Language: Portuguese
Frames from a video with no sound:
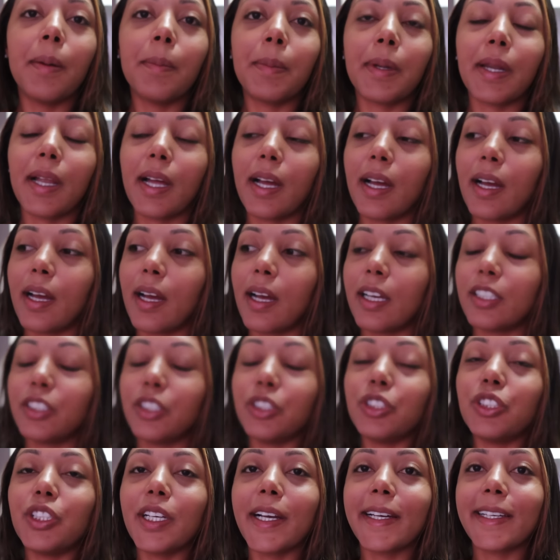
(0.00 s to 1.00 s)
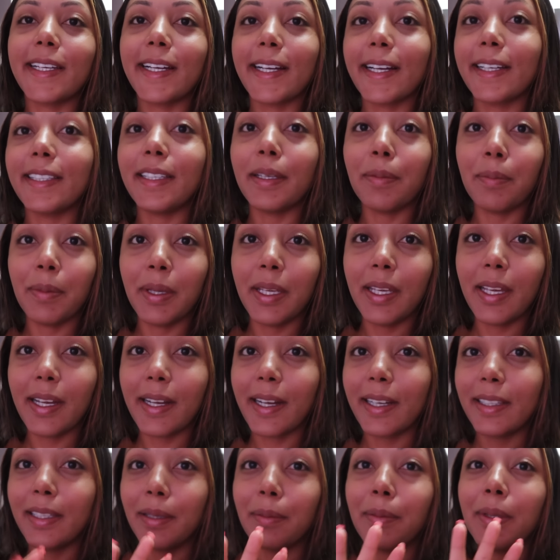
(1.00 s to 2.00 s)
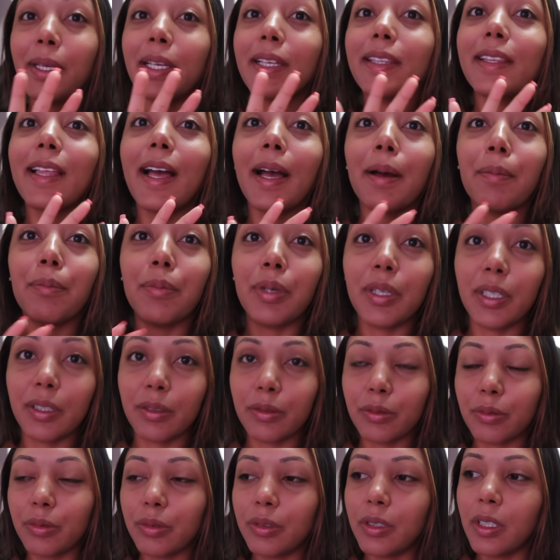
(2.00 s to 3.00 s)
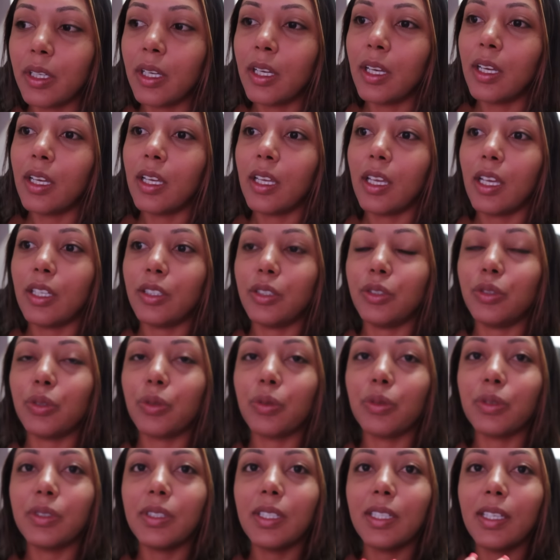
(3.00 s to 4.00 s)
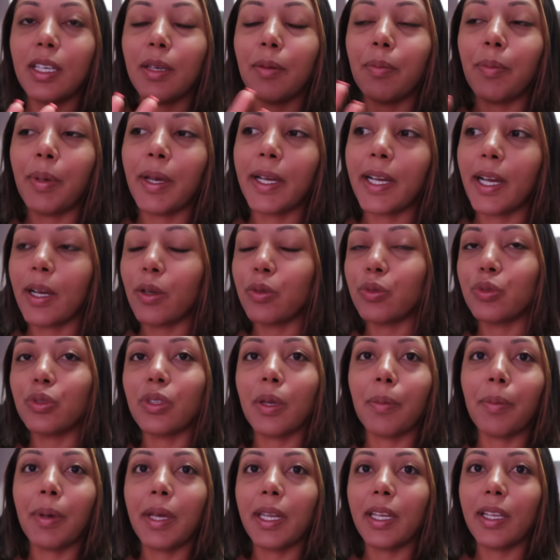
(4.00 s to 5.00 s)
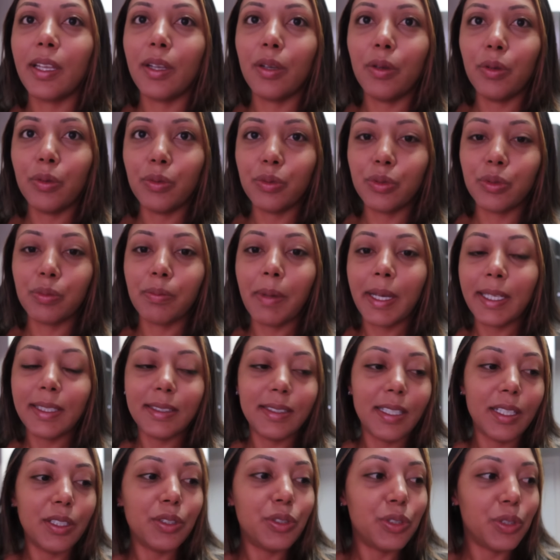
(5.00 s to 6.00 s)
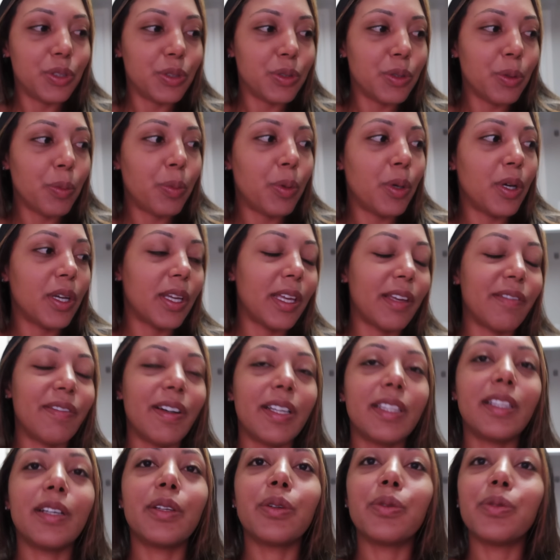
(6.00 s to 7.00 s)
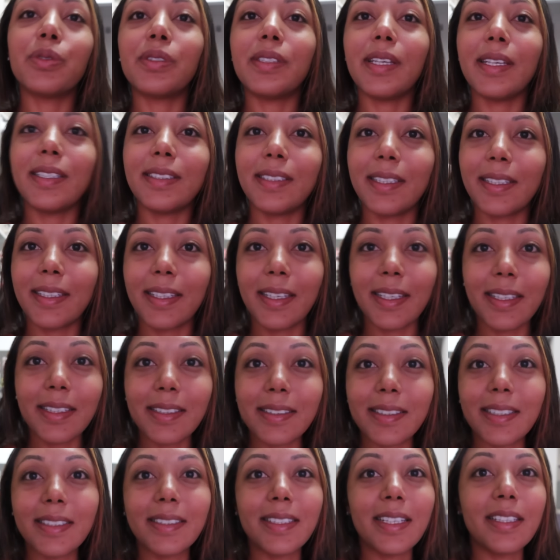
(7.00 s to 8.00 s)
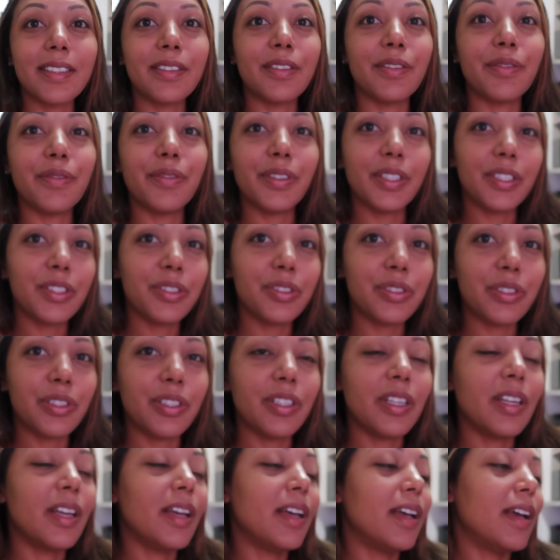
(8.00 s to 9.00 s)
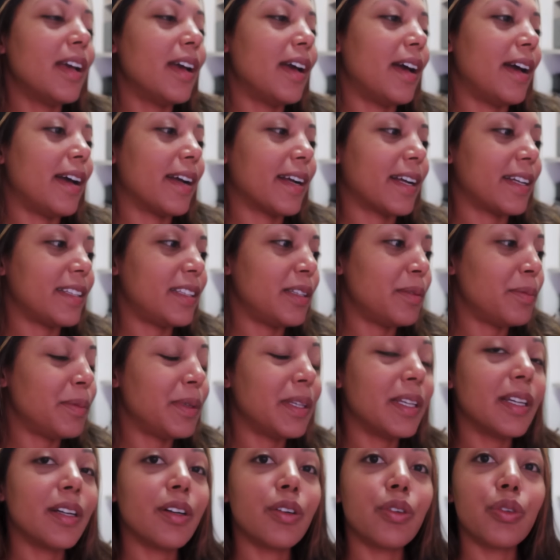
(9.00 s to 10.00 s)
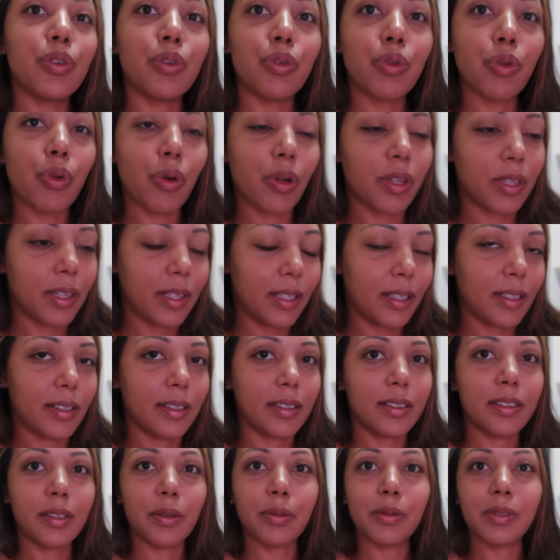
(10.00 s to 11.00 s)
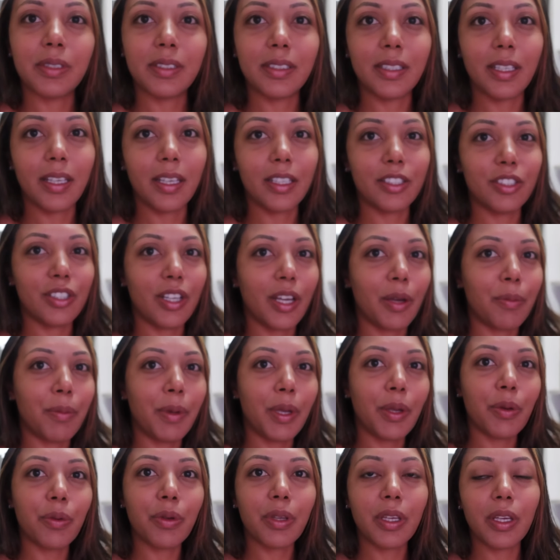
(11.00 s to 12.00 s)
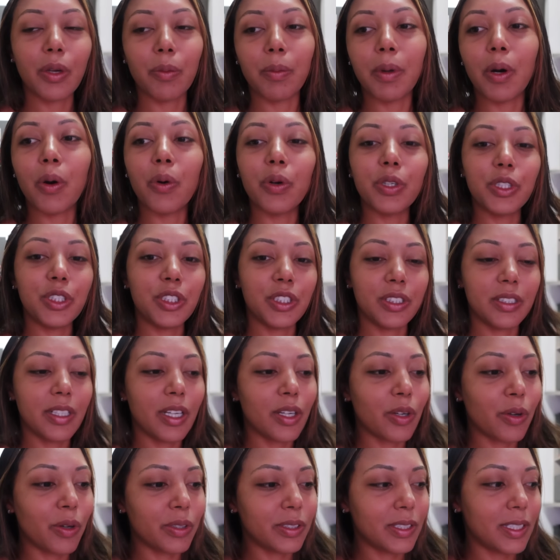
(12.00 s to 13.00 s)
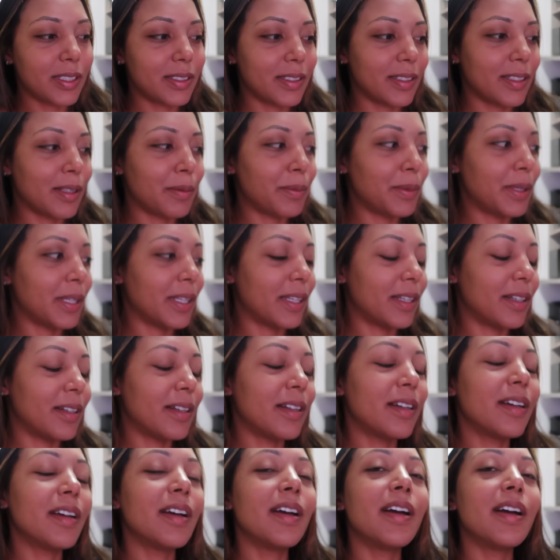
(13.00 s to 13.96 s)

pra gente ir na academia. A academia tá abrindo e a gente conseguir pegar os aparelhos mais cedinho, porque vai dando 6h15, 6h20, a academia lota. Então, assim, já é meio que uma rotina nossa, assim, da manhã